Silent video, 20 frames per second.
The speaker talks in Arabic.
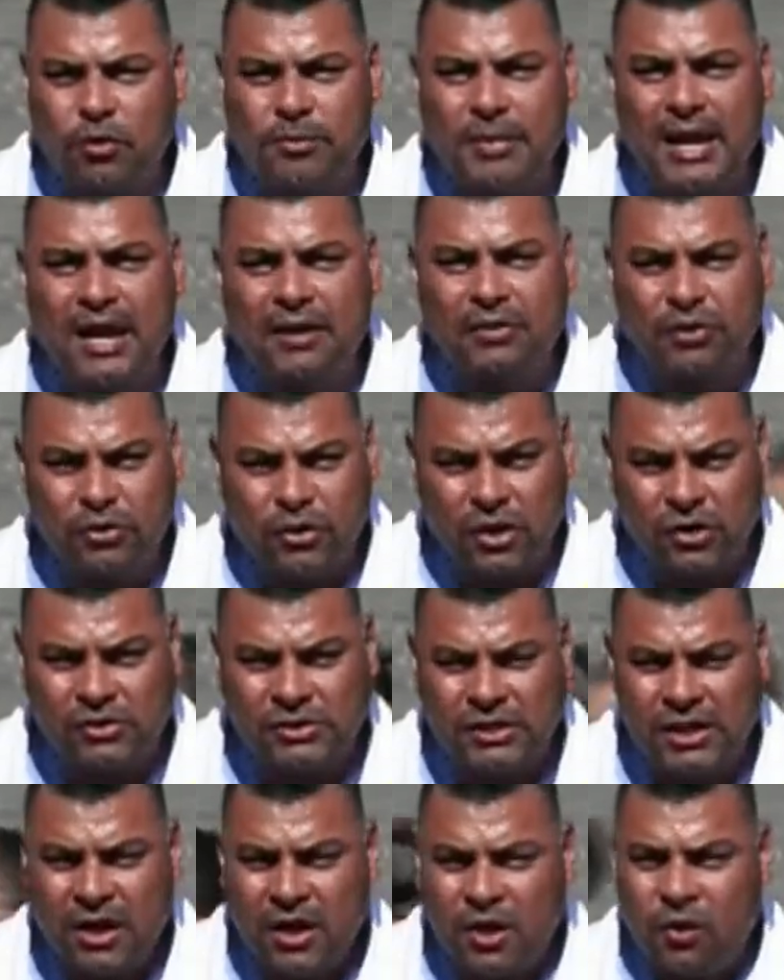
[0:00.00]
الروم
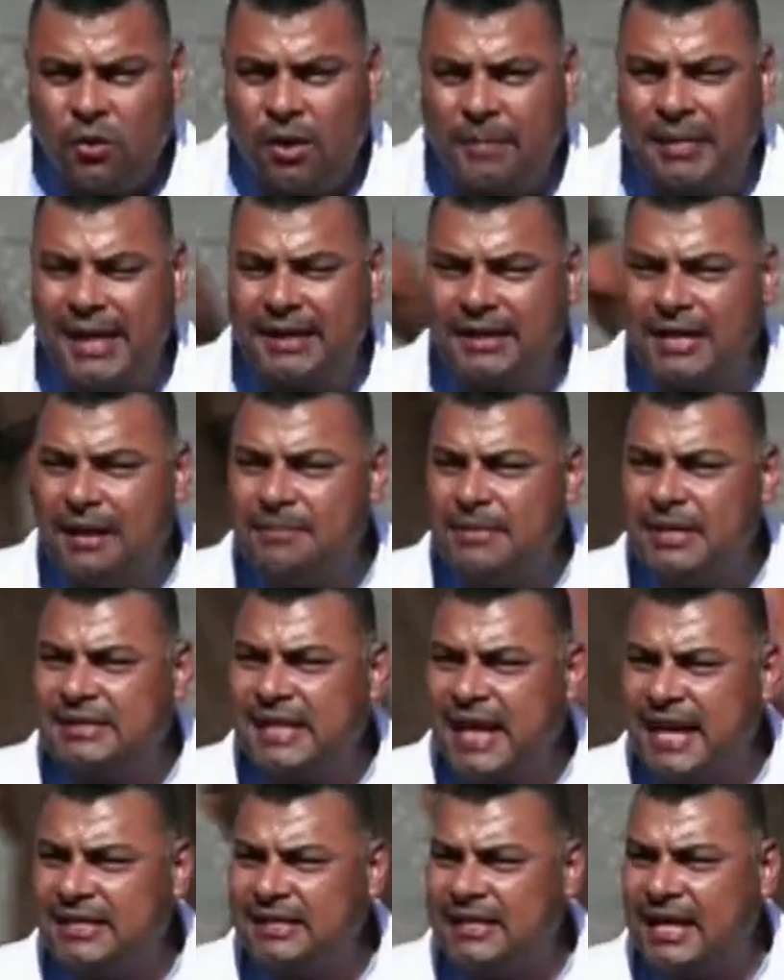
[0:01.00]
الأرثوذكس وبين
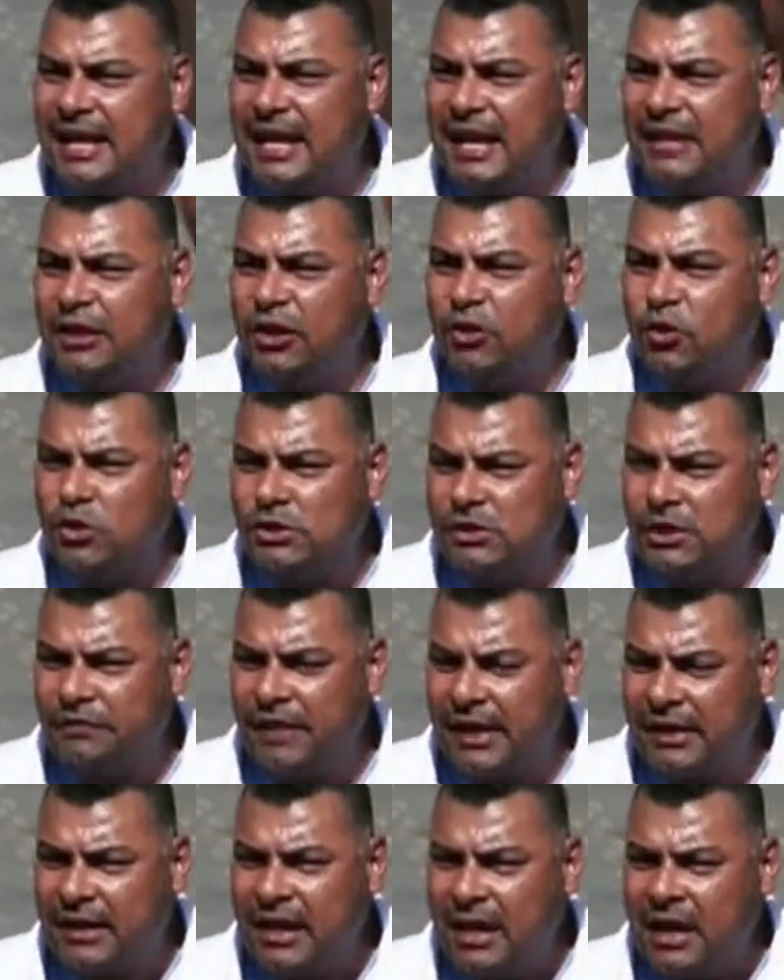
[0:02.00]
المساجد التي
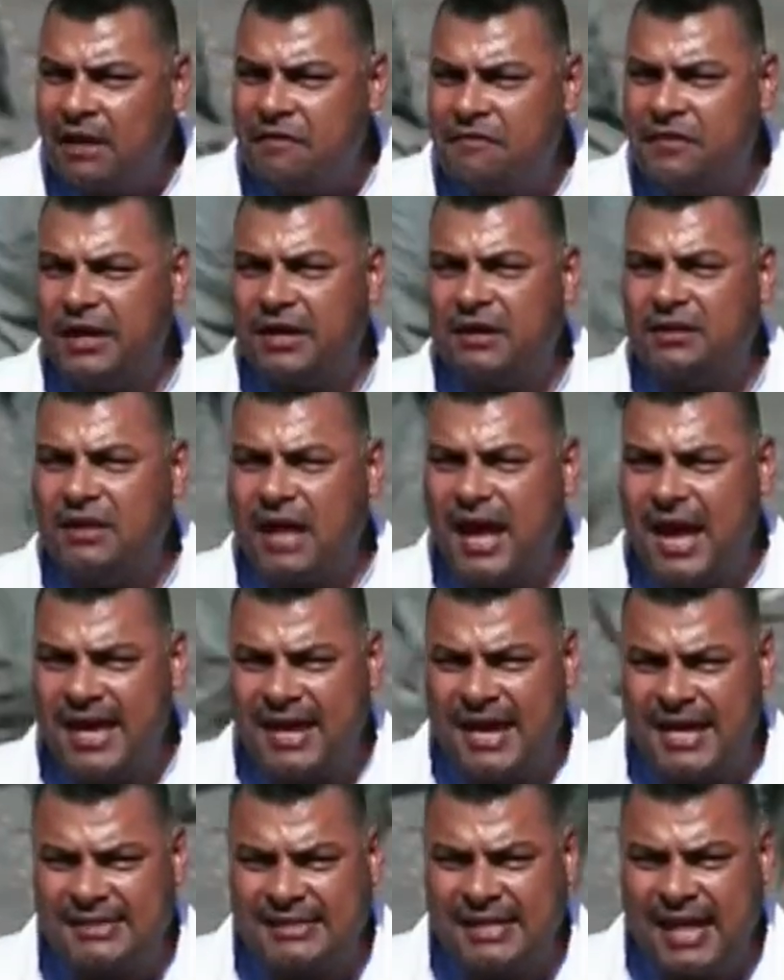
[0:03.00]
قصفت في قطاع
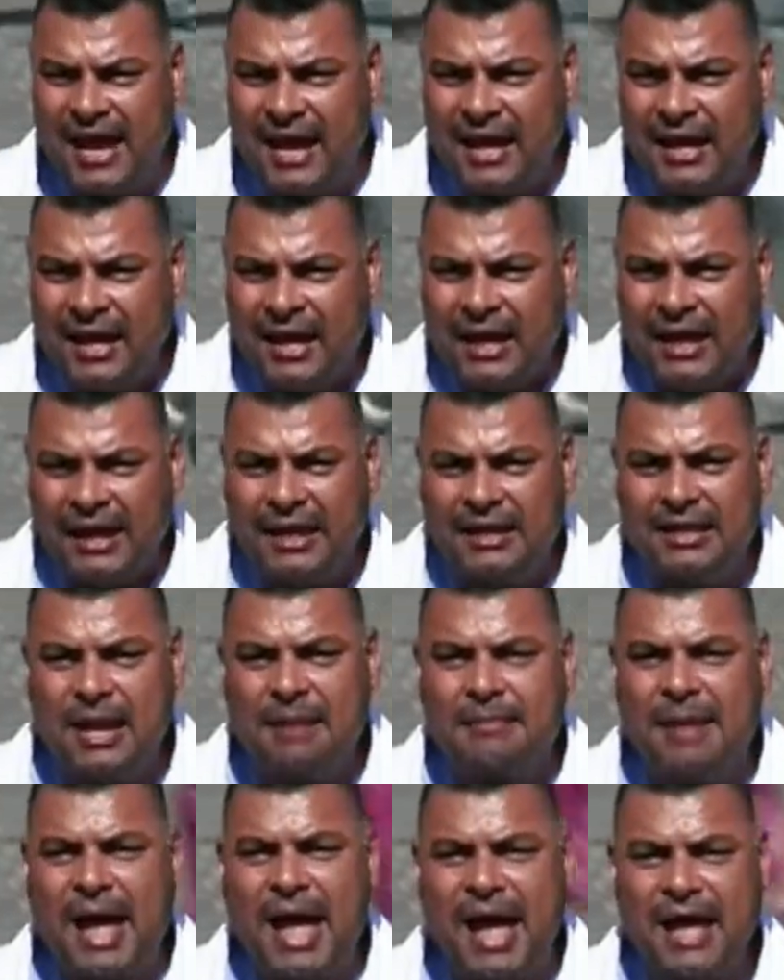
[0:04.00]
غزة
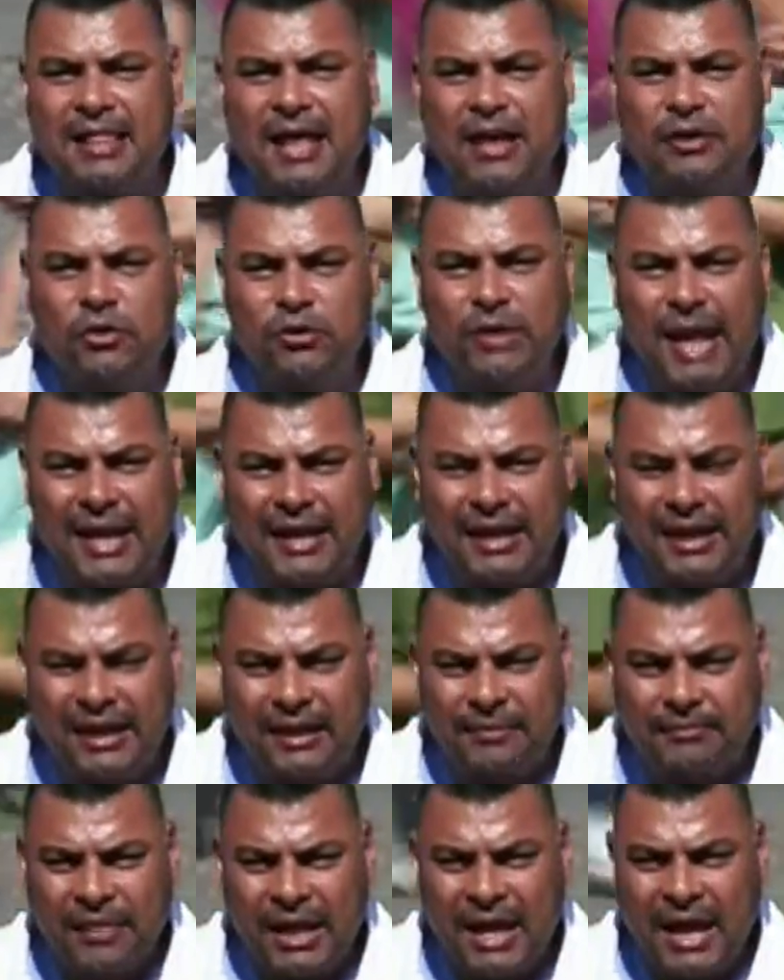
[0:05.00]
إنما هذا
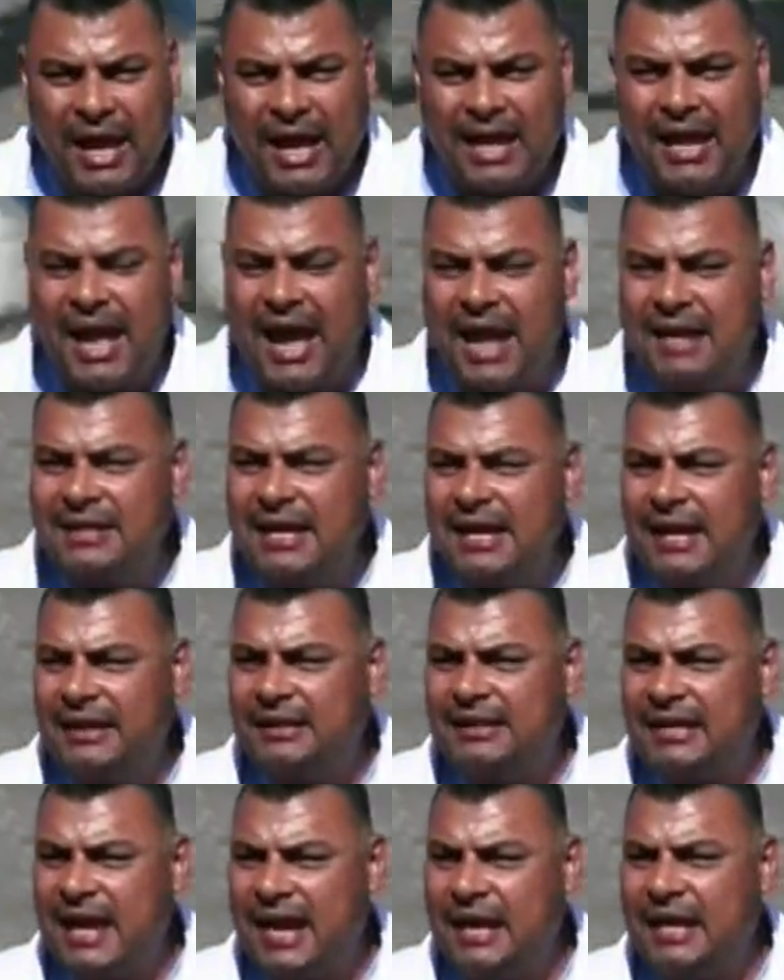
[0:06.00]
يدلل على أن
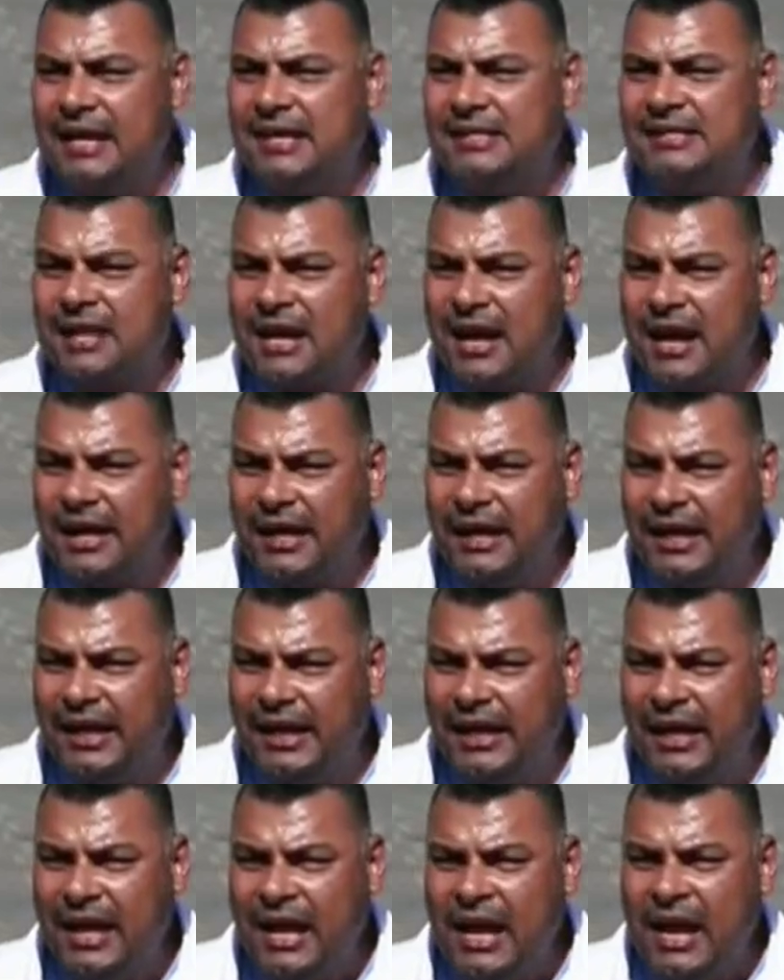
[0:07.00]
الاحتلال
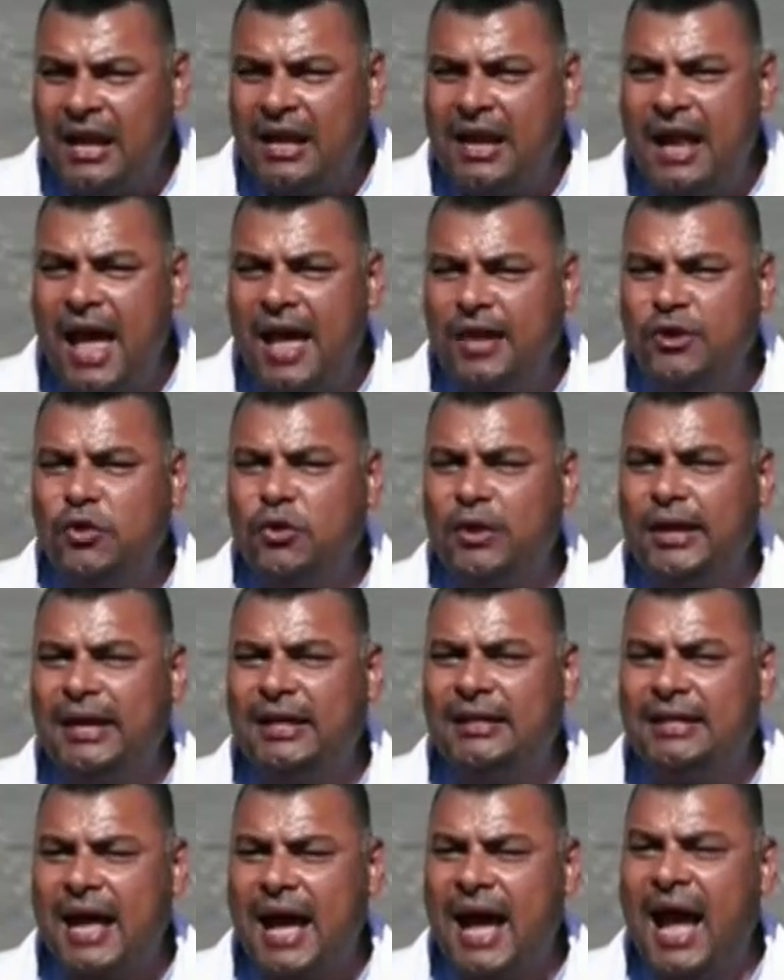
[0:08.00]
الإسرائيلي لا
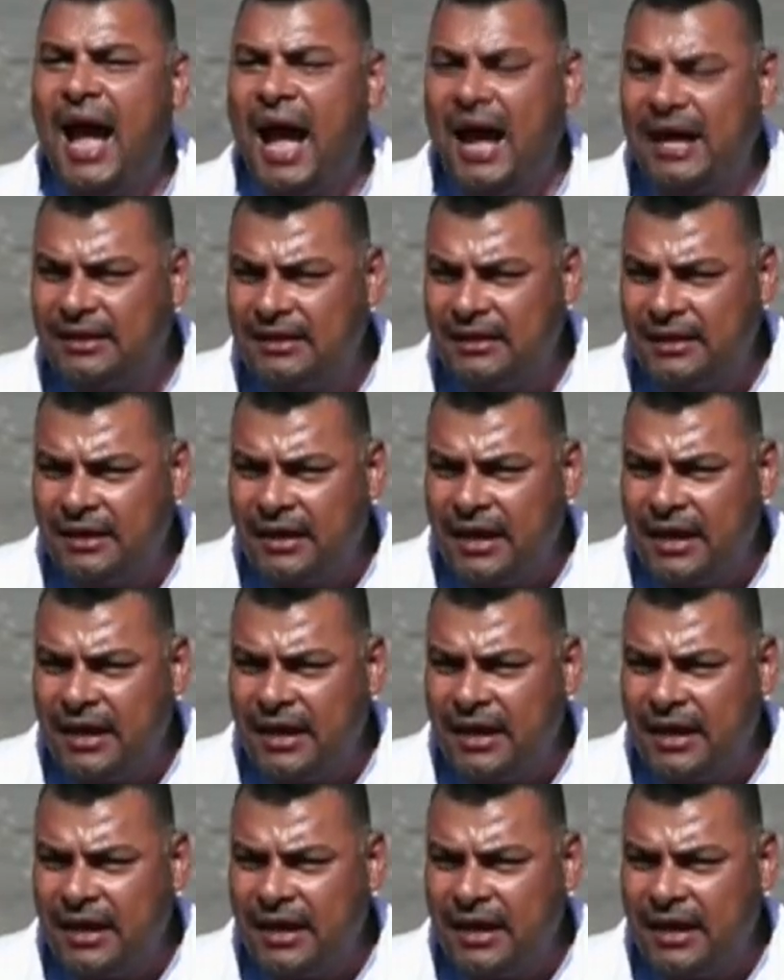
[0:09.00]
يريد أحد